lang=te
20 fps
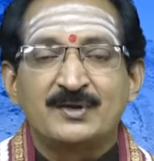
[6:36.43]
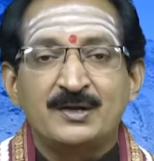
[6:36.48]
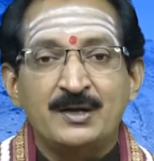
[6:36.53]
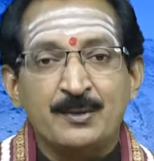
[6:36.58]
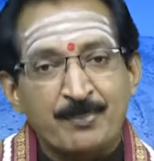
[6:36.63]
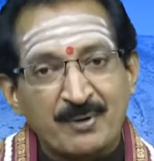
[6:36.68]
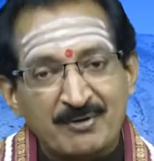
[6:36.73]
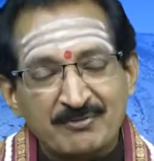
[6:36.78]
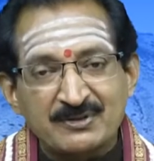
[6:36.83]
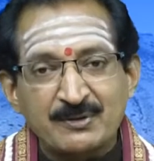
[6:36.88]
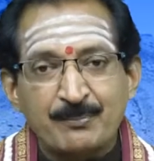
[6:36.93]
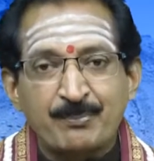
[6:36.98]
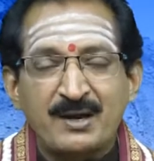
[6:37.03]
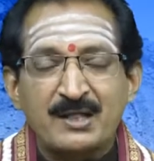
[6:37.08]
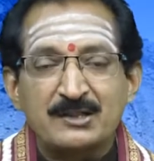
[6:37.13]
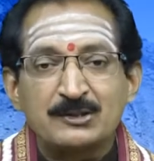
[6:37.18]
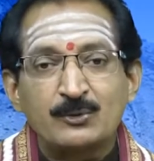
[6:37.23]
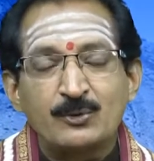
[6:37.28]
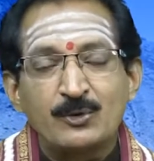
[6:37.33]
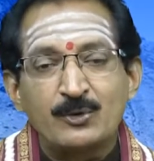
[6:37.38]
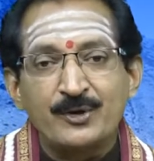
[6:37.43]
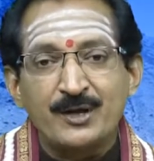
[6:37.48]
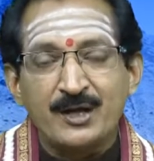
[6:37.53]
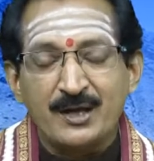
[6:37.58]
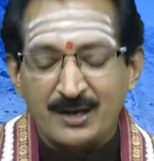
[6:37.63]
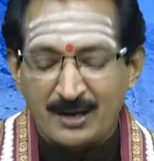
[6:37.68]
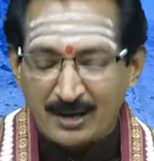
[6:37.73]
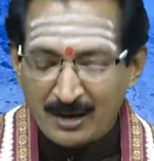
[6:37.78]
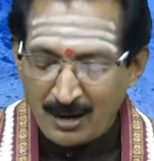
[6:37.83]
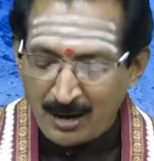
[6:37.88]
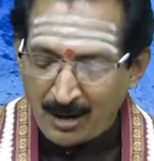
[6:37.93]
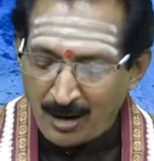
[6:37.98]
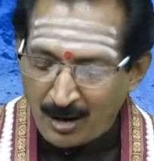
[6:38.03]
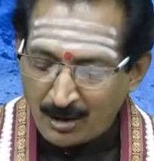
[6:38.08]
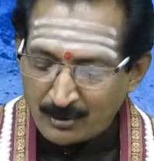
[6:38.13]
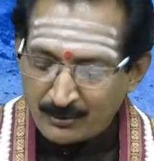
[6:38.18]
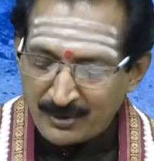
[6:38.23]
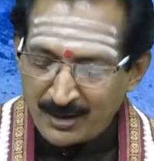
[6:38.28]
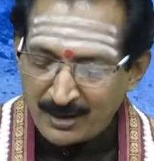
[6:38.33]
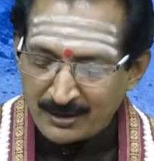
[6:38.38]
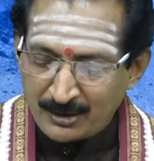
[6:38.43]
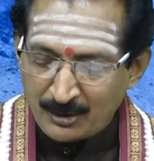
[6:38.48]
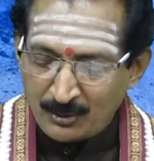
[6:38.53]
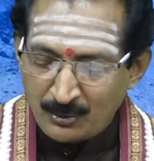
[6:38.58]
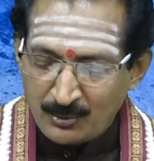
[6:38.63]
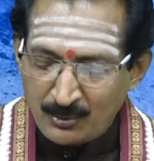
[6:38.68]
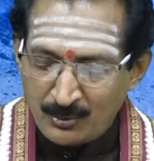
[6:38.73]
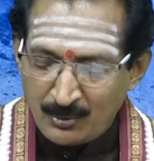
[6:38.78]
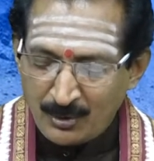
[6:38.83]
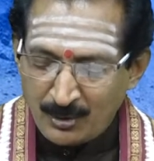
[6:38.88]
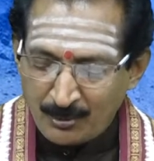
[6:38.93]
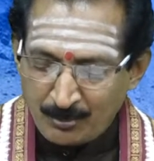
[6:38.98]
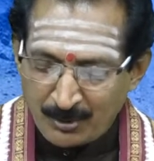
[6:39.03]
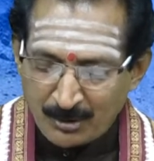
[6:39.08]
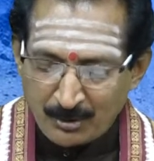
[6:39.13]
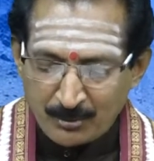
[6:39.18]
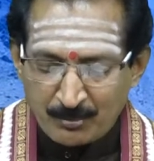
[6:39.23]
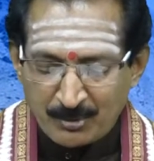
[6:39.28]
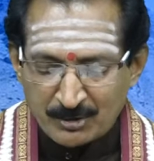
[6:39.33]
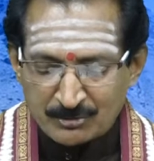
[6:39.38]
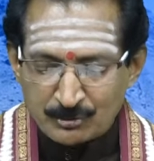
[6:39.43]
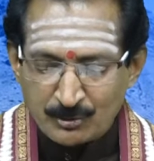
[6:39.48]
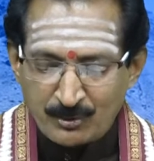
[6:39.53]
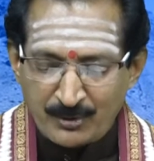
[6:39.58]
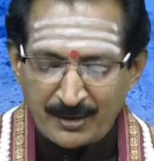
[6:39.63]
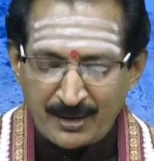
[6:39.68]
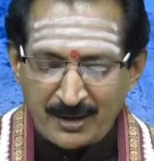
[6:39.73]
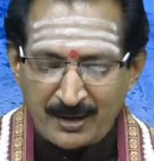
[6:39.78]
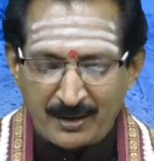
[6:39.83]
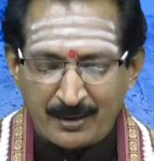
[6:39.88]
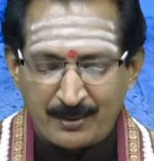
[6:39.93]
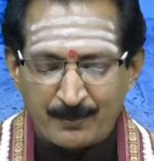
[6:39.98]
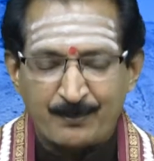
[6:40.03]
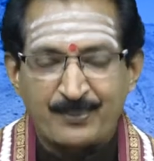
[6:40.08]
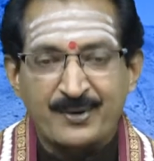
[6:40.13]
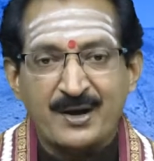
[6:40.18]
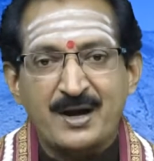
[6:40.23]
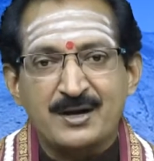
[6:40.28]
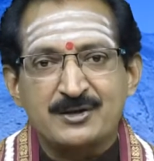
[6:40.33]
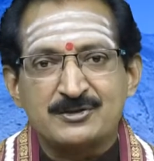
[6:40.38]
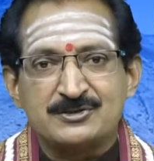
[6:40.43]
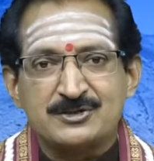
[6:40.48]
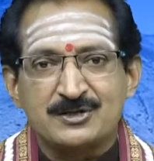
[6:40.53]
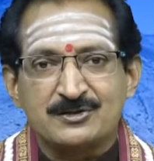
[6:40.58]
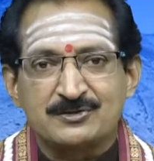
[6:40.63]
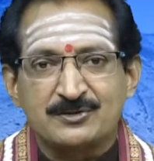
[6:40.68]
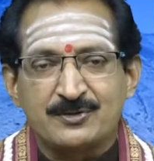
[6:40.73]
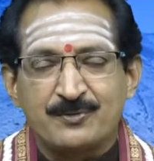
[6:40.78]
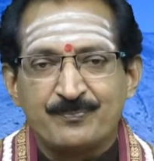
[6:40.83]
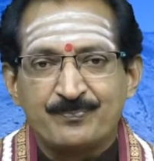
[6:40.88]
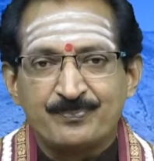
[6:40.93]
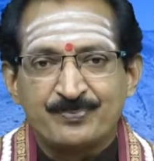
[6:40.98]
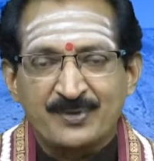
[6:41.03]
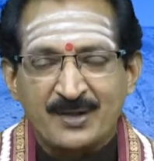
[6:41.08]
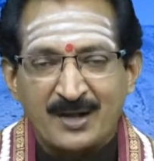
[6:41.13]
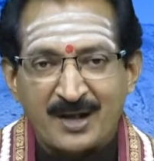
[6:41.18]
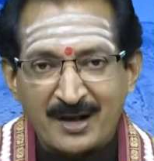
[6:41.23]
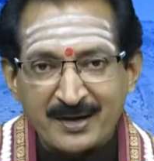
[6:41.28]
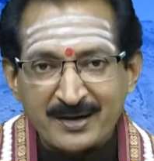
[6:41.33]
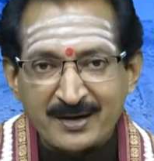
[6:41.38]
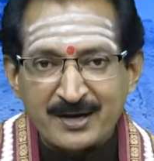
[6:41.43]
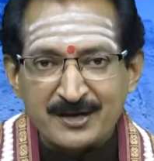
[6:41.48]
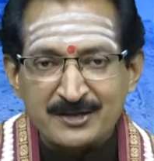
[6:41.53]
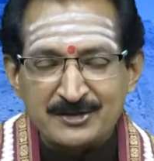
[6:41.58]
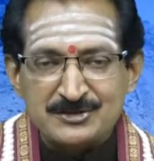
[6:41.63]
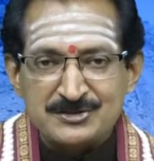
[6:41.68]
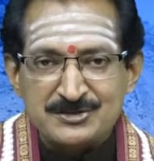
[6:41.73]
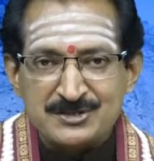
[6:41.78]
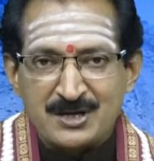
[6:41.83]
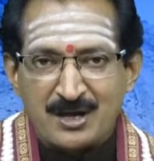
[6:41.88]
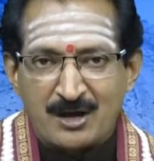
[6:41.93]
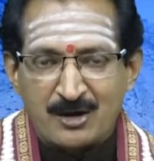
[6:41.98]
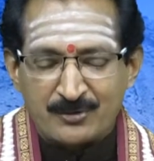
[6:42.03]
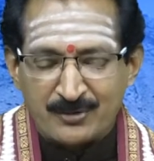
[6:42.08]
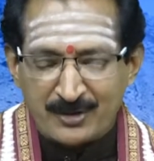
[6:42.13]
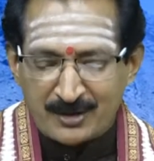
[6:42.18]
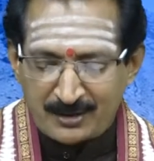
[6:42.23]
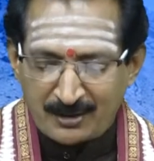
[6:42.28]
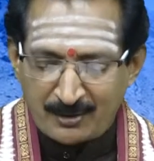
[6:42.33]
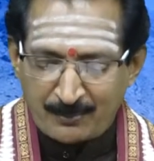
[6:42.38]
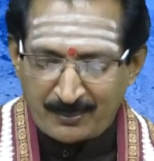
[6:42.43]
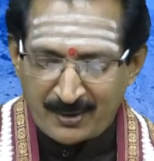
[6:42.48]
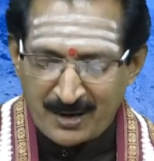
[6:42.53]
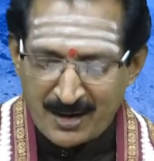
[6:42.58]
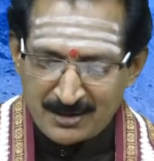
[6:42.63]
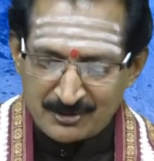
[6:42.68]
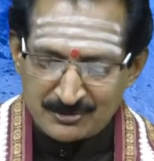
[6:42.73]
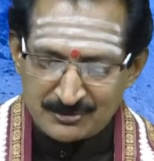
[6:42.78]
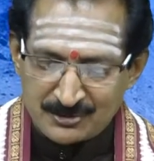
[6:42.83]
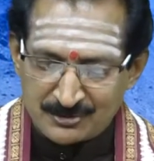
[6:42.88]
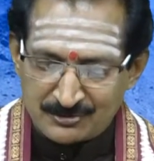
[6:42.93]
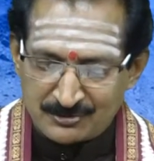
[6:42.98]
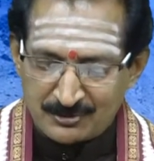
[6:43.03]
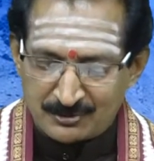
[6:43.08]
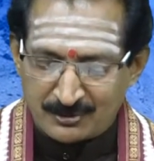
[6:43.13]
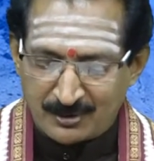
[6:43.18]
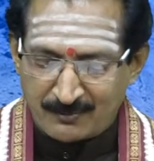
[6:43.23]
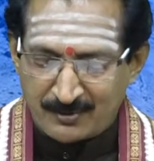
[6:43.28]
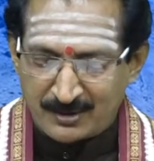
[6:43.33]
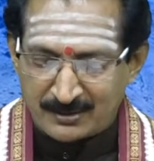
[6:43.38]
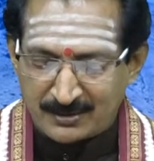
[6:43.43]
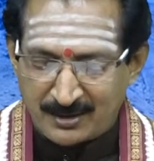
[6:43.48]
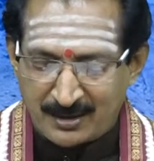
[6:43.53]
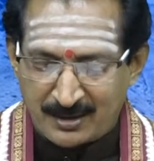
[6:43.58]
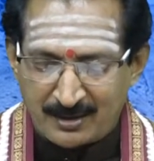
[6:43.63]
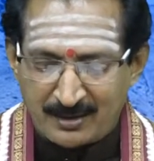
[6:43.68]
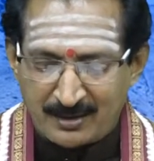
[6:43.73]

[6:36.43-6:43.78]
ఈ పర్వత ప్రాంతంలోనే ఆరు గంటలు మనం బస్సులోనే ప్రయాణం చేస్తాం అక్కడి నుంచి ఆరు గంటలు ప్రయాణం చేసిన తర్వాత